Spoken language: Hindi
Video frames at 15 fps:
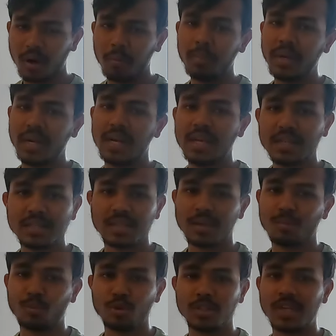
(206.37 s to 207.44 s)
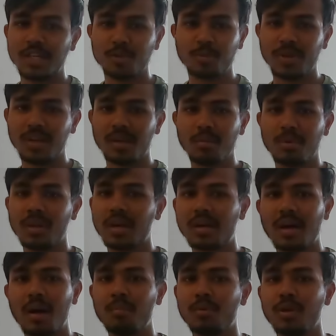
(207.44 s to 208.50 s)
हम इंडियंस हैं हमको जेट स्प्रे के बिना
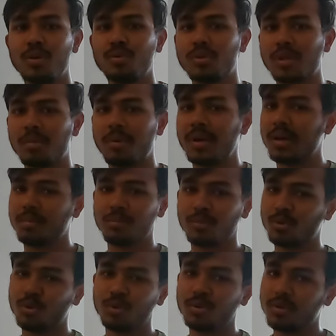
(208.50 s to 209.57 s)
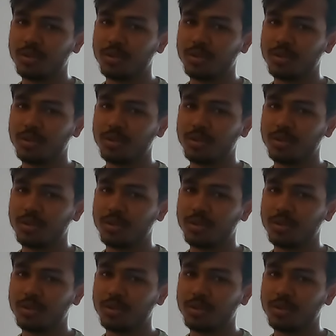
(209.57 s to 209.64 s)
काम नहीं होता भाई हमको